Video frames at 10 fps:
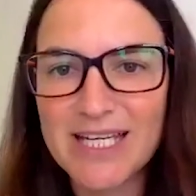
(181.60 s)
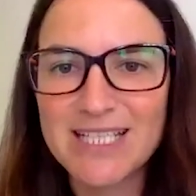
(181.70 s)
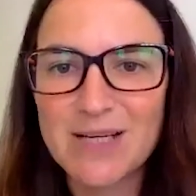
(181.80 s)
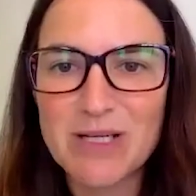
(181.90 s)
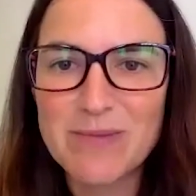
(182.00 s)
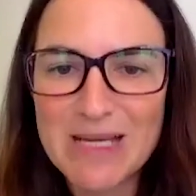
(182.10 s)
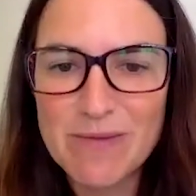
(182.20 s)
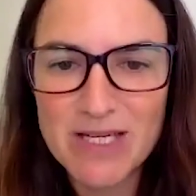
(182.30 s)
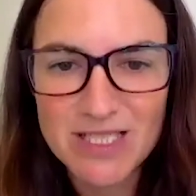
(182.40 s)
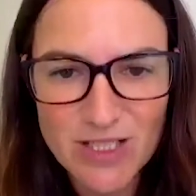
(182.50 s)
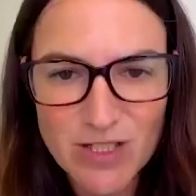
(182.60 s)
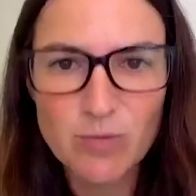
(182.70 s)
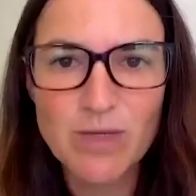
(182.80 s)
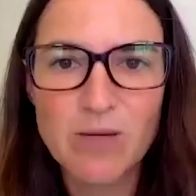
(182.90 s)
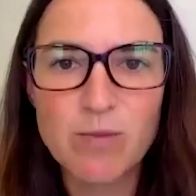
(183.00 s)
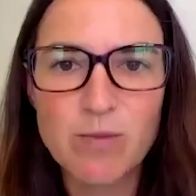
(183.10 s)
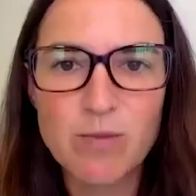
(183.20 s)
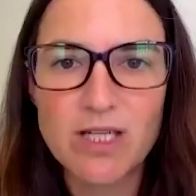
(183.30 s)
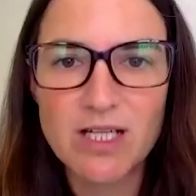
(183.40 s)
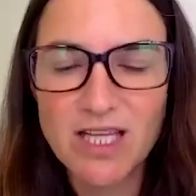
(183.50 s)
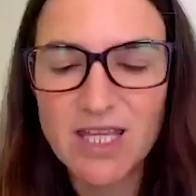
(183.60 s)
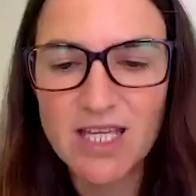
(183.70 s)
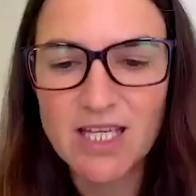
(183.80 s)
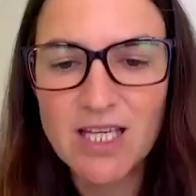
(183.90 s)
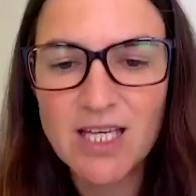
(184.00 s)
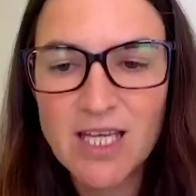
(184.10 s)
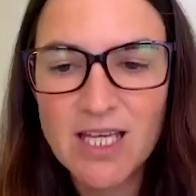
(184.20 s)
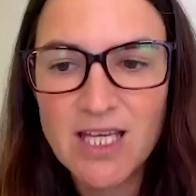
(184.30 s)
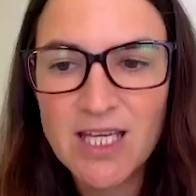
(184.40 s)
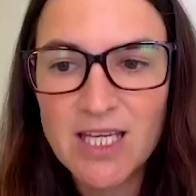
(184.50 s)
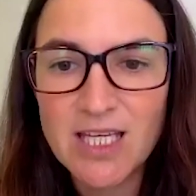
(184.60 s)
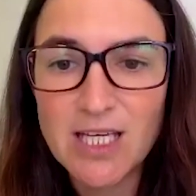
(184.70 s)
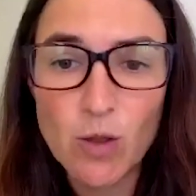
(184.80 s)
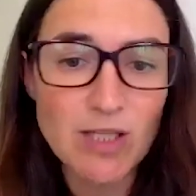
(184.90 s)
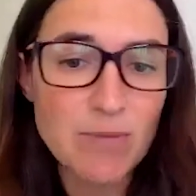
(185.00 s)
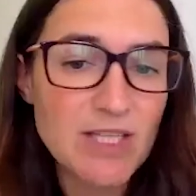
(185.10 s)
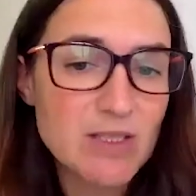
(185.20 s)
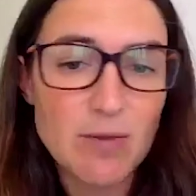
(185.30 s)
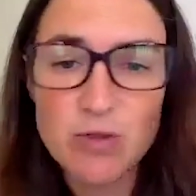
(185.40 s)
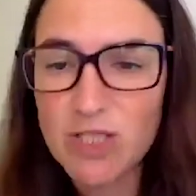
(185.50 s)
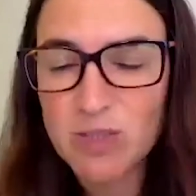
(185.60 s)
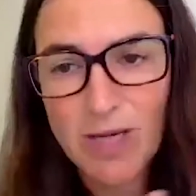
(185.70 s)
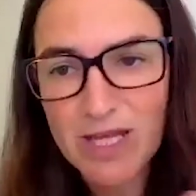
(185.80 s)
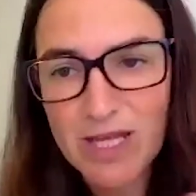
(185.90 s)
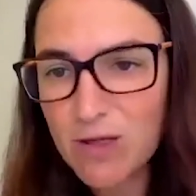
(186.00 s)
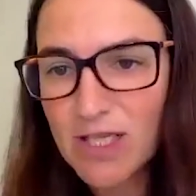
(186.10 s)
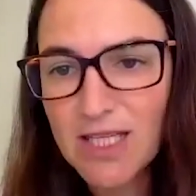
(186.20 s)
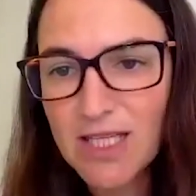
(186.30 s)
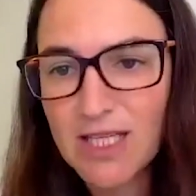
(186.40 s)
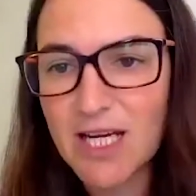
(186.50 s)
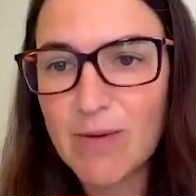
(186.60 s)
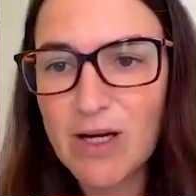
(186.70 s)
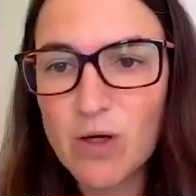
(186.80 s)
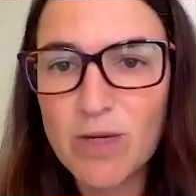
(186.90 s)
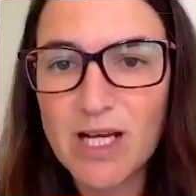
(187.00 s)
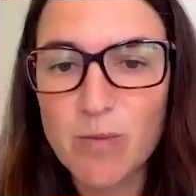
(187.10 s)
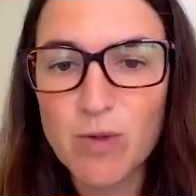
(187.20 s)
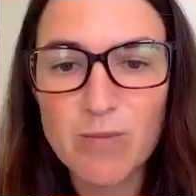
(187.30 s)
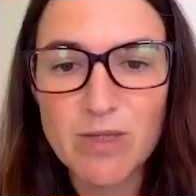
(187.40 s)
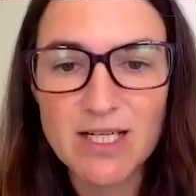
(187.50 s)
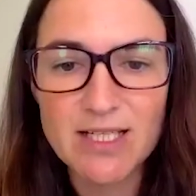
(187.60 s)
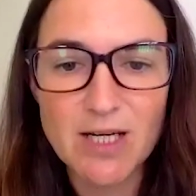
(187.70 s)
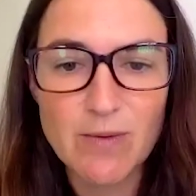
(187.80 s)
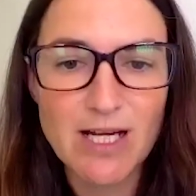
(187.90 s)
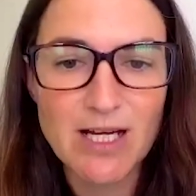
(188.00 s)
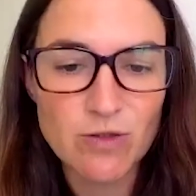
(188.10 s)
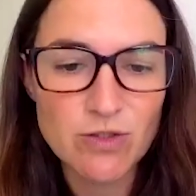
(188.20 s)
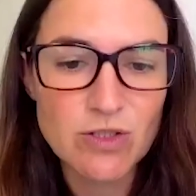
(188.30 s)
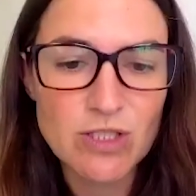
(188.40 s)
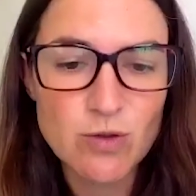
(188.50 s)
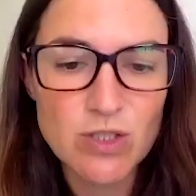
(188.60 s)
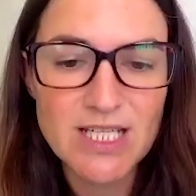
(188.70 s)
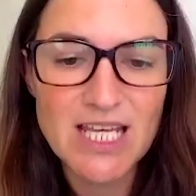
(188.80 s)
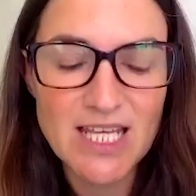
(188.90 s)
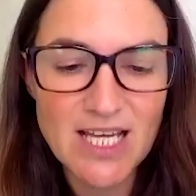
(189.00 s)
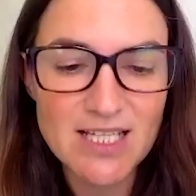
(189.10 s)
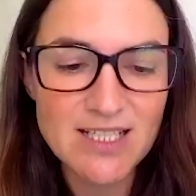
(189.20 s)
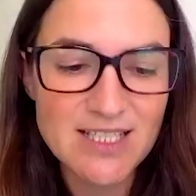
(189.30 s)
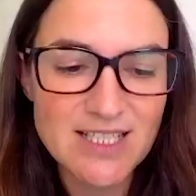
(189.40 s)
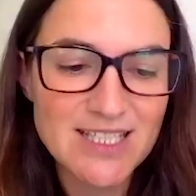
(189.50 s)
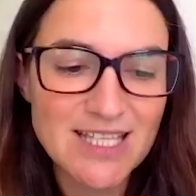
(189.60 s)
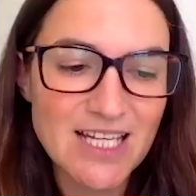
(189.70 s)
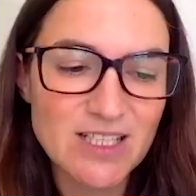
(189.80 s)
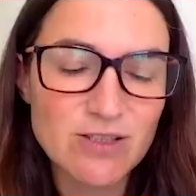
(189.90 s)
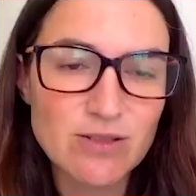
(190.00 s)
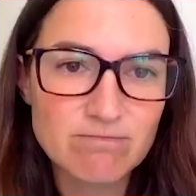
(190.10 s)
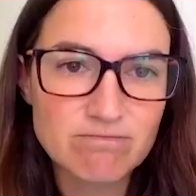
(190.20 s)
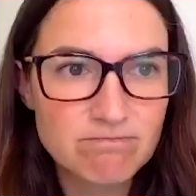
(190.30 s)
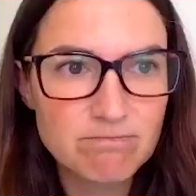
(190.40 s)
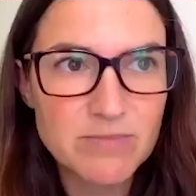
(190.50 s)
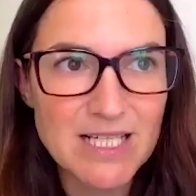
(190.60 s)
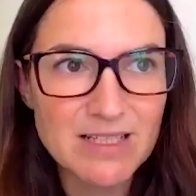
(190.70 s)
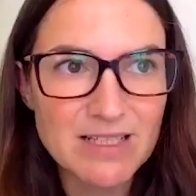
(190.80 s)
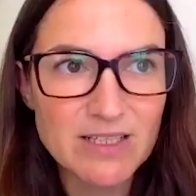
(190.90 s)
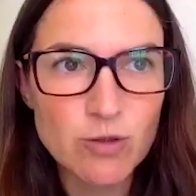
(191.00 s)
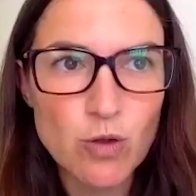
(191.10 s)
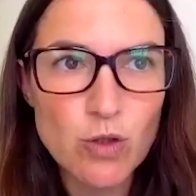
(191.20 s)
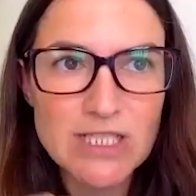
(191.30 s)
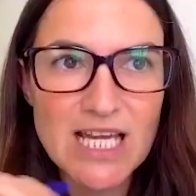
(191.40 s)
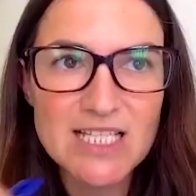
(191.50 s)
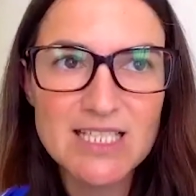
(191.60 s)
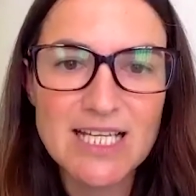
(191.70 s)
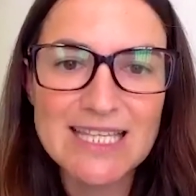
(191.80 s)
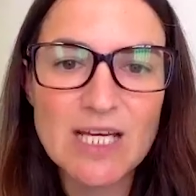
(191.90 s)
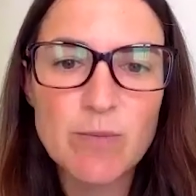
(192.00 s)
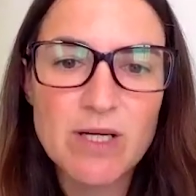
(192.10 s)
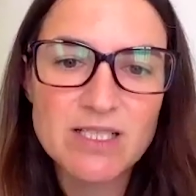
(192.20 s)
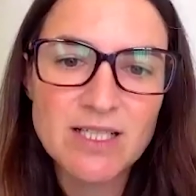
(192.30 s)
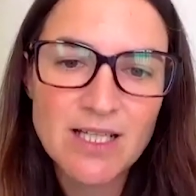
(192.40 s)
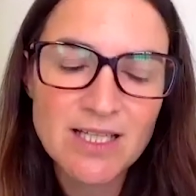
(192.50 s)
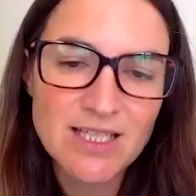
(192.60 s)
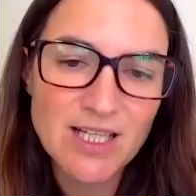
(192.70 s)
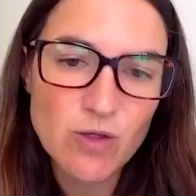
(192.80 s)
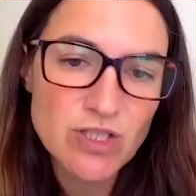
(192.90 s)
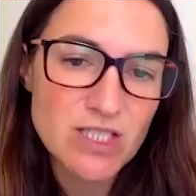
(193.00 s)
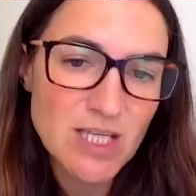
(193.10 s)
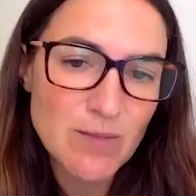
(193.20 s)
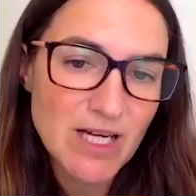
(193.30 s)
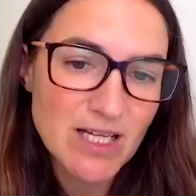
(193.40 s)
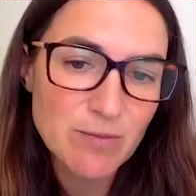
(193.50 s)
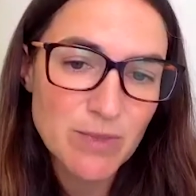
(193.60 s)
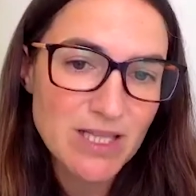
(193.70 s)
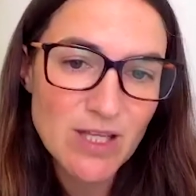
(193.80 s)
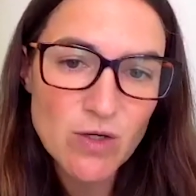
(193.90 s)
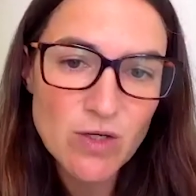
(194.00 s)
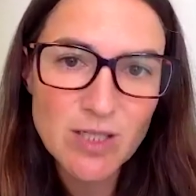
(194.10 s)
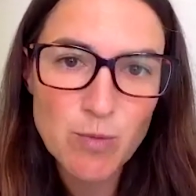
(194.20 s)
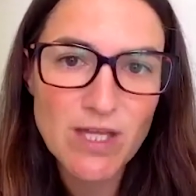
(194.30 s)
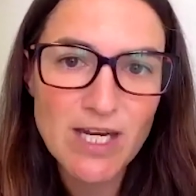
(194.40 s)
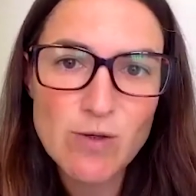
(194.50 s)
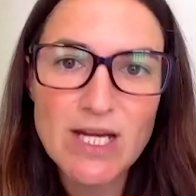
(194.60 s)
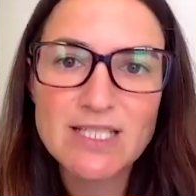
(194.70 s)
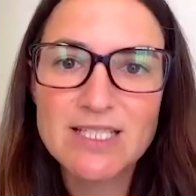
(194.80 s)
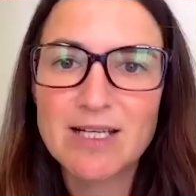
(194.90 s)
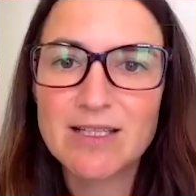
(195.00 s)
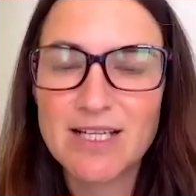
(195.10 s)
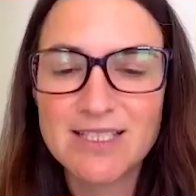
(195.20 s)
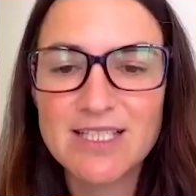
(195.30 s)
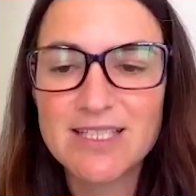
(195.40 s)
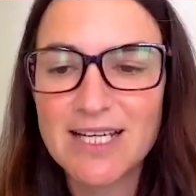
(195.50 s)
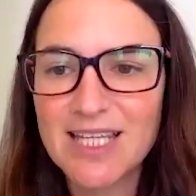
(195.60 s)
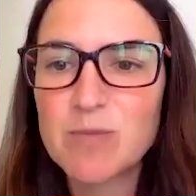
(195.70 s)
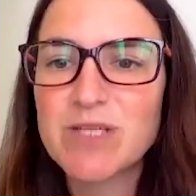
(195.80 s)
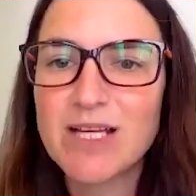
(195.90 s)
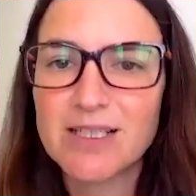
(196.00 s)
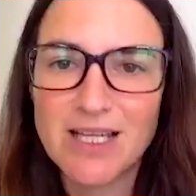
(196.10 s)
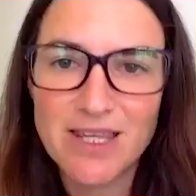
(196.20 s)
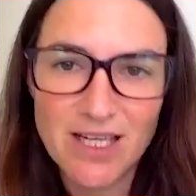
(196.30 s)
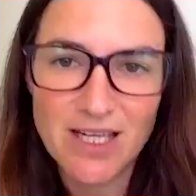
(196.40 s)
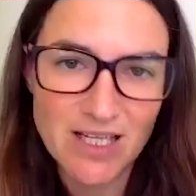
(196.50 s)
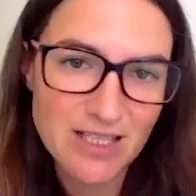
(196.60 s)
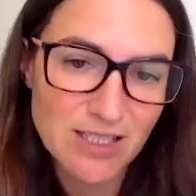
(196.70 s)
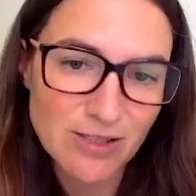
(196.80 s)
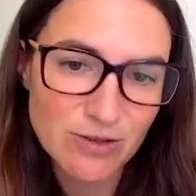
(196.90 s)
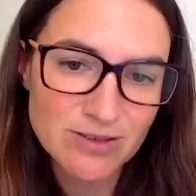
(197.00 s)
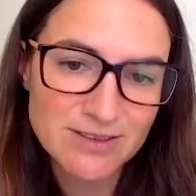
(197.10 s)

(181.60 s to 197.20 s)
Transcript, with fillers: esta primera inversión para poder crecer. Y luego también tenemos un espacio aquí de trabajo para que puedan venir a trabajarnos. Entonces, nuestra idea es estar en eh, todas las etapas del ecosistema emprendedor y poder ayudar a, estas startups a alcanzar el éxito.